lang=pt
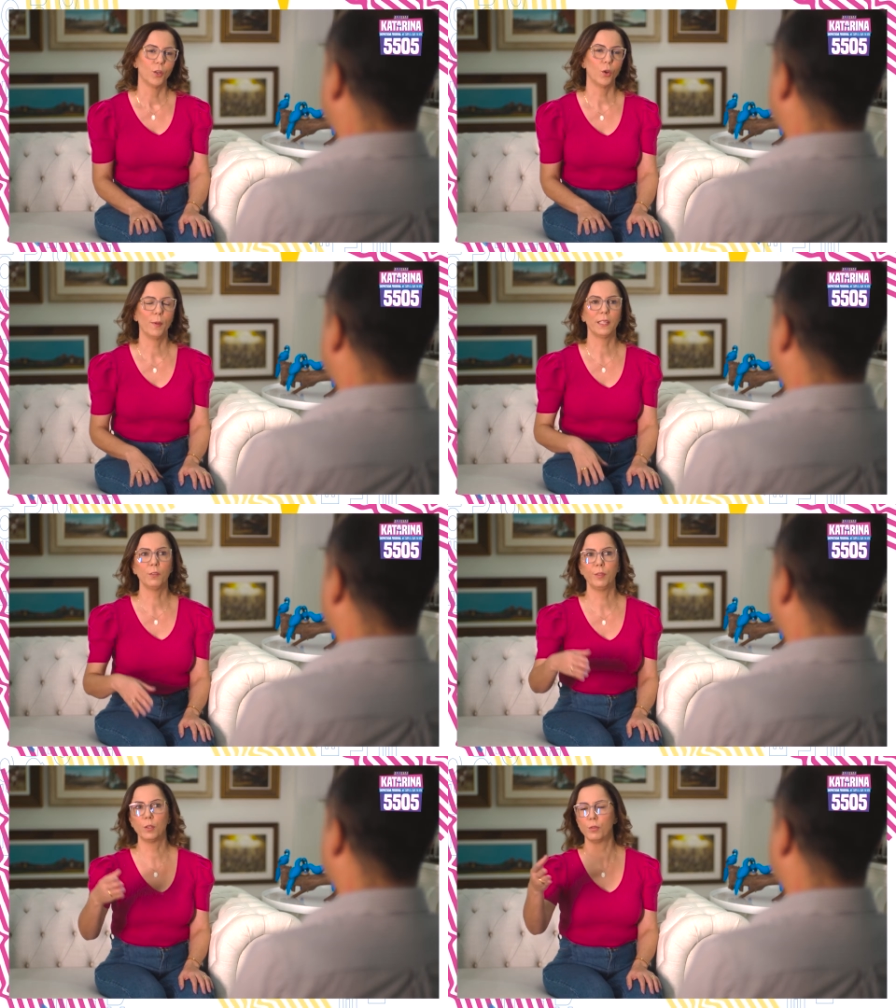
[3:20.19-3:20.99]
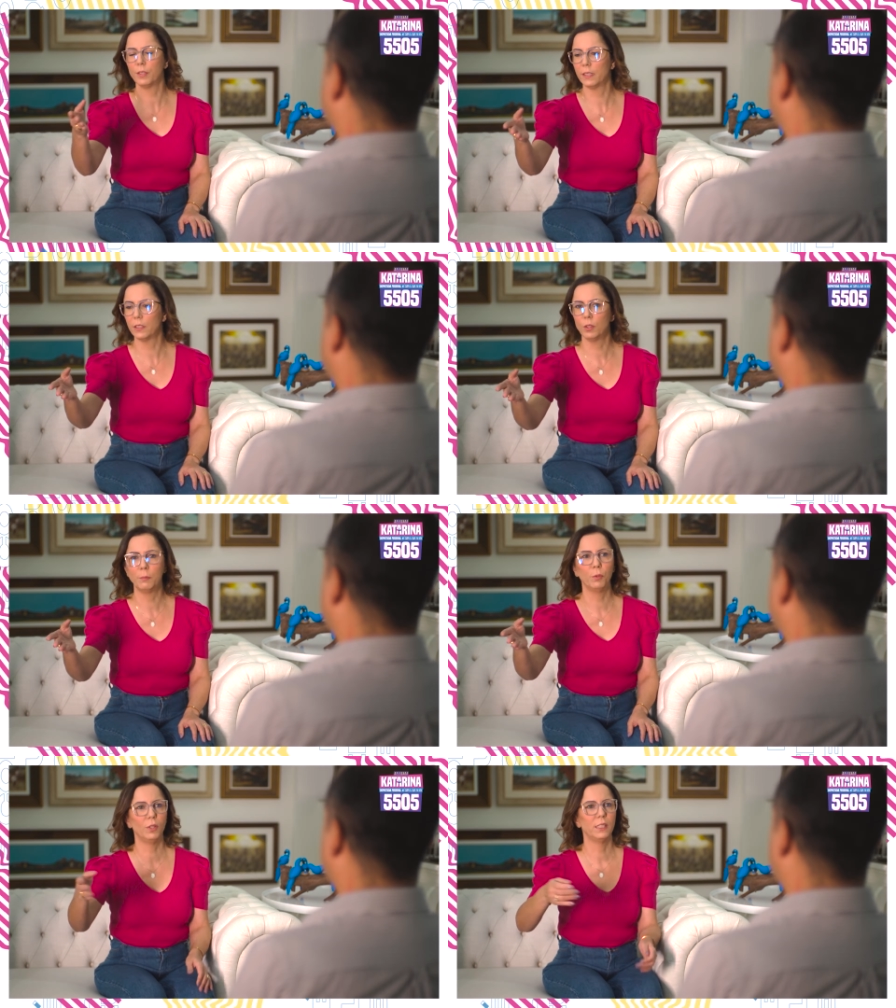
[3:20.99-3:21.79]
Como é que fica o vendedor
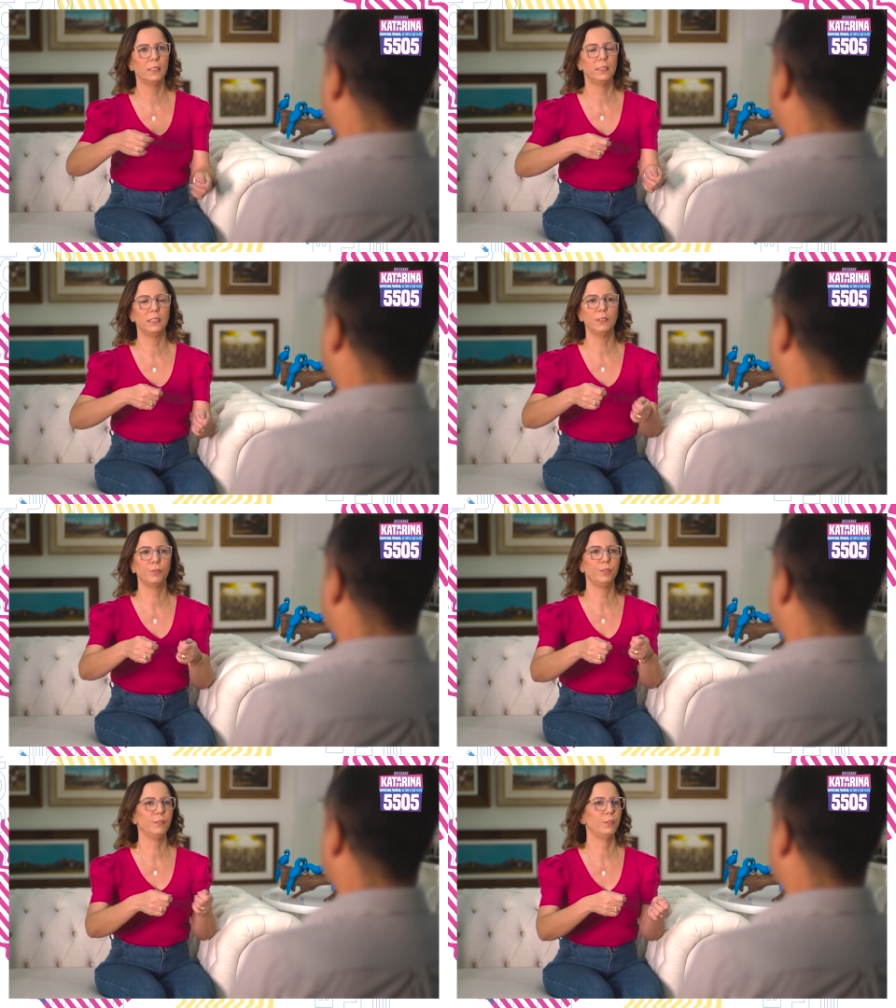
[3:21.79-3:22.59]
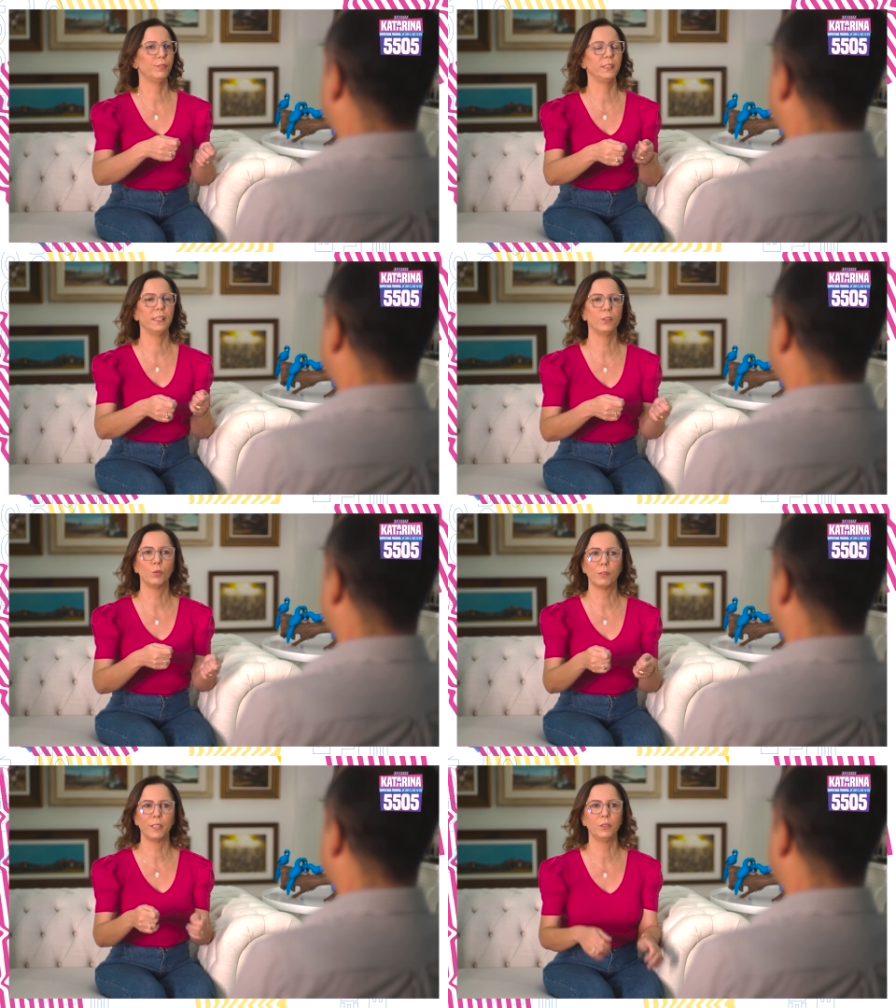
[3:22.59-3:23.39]
ambulante que vive vendendo
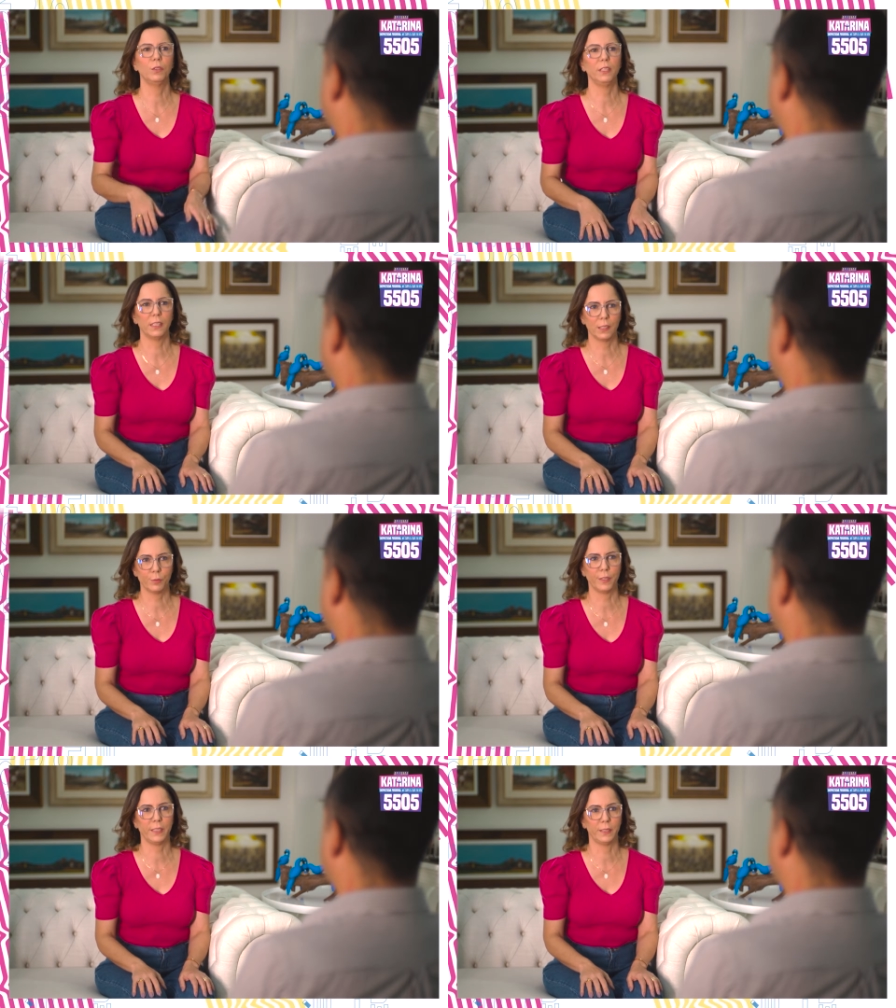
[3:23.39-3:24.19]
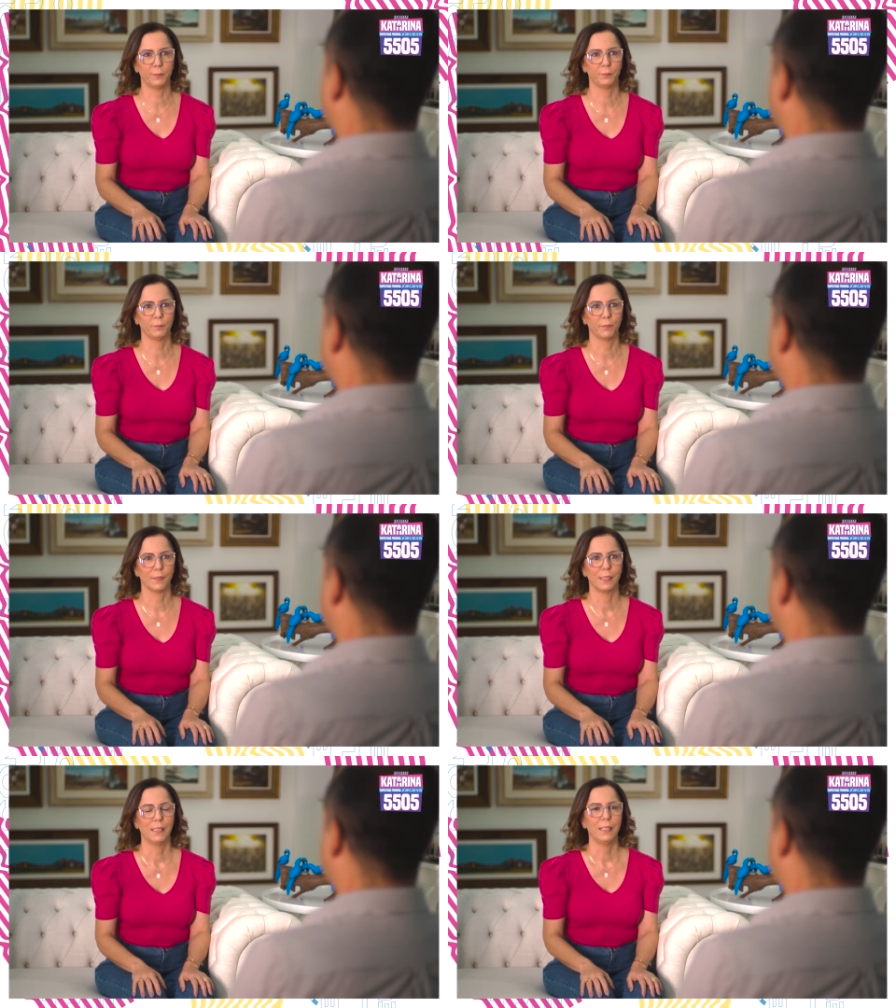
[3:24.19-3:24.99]
sua verdurinha na feira?
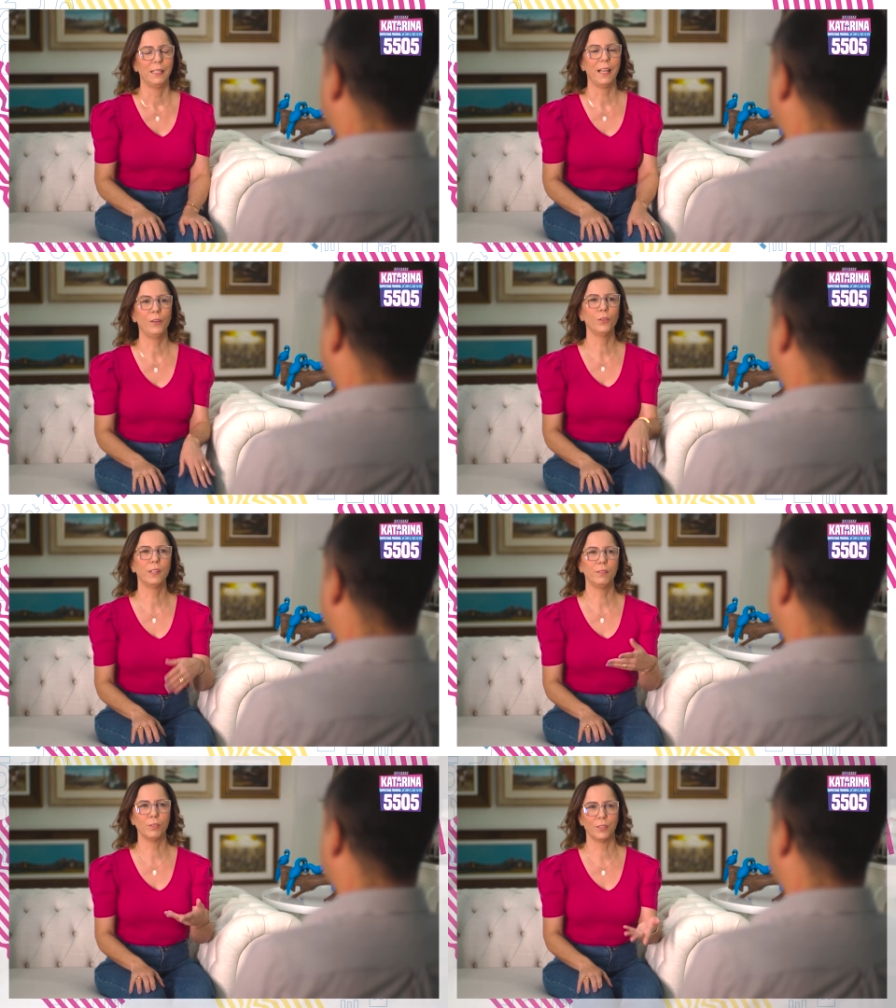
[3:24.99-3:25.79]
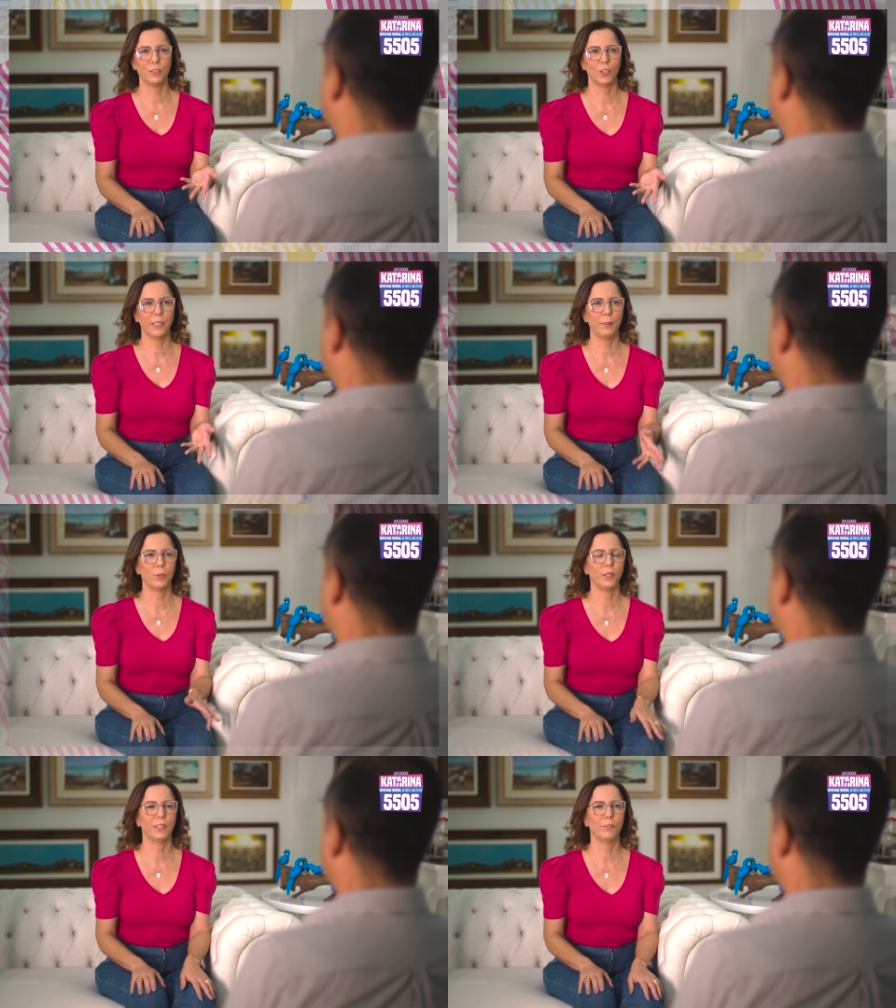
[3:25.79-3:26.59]
E aí eu não sei se vocês
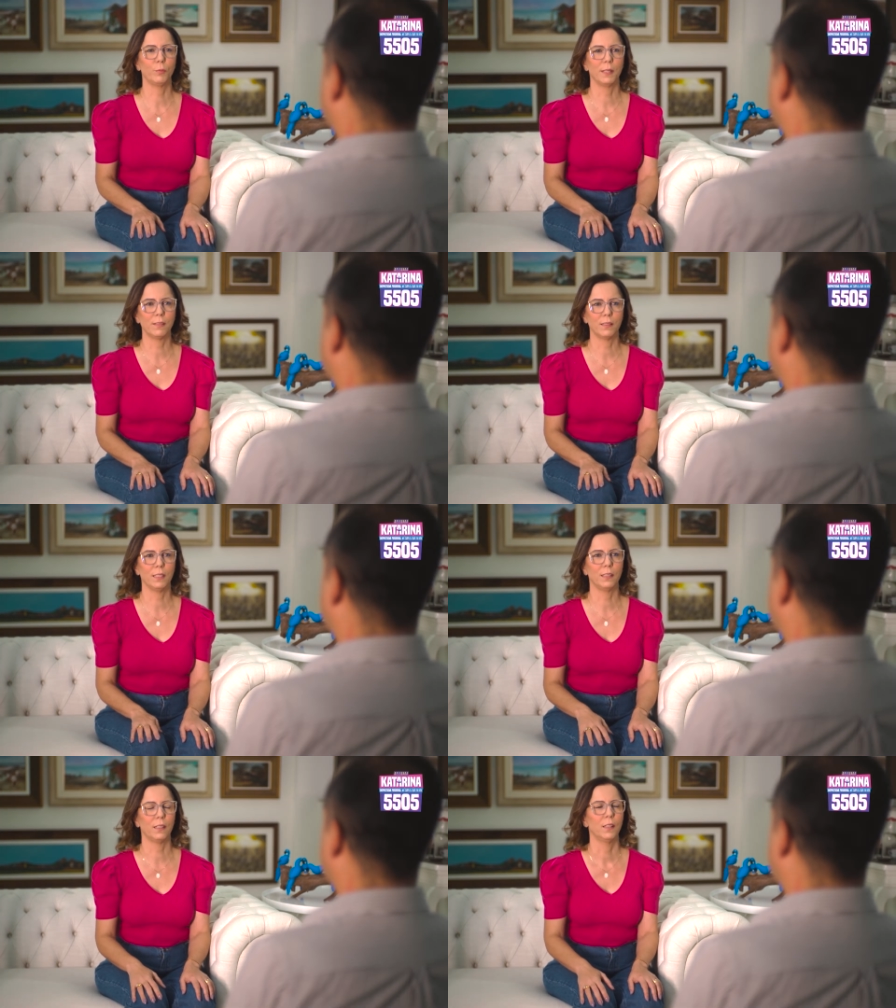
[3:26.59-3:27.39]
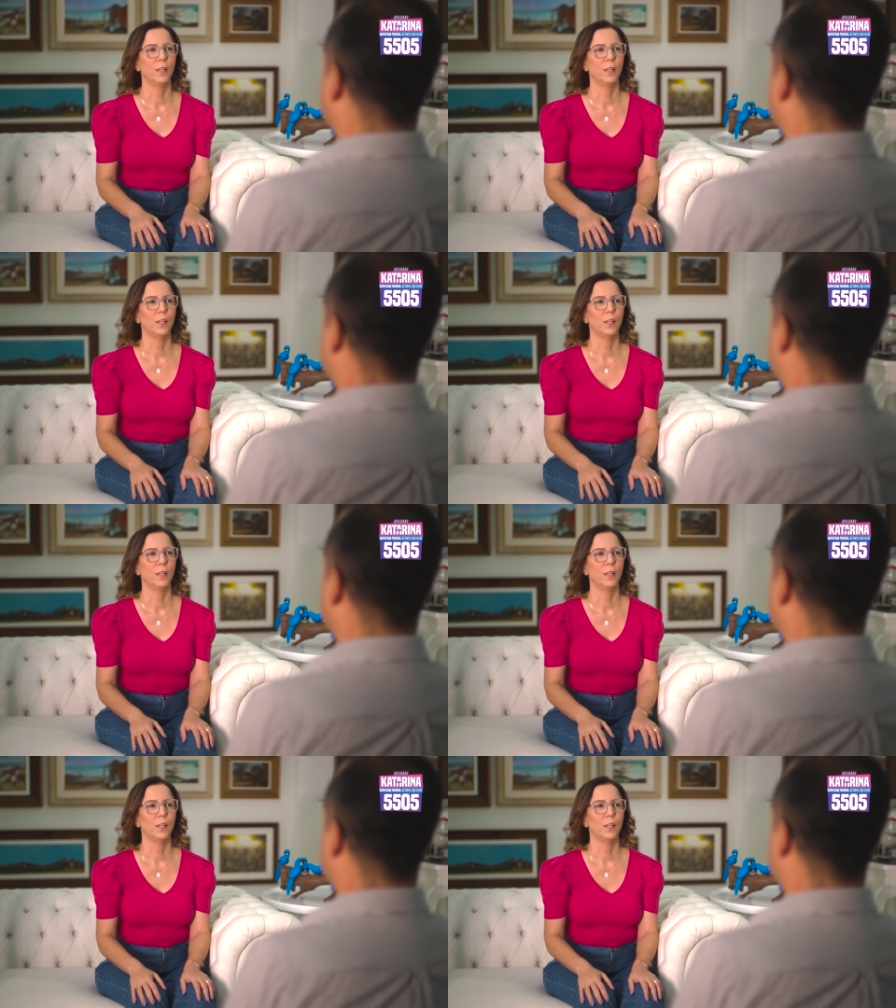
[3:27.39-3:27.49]
lembram que teve uma cena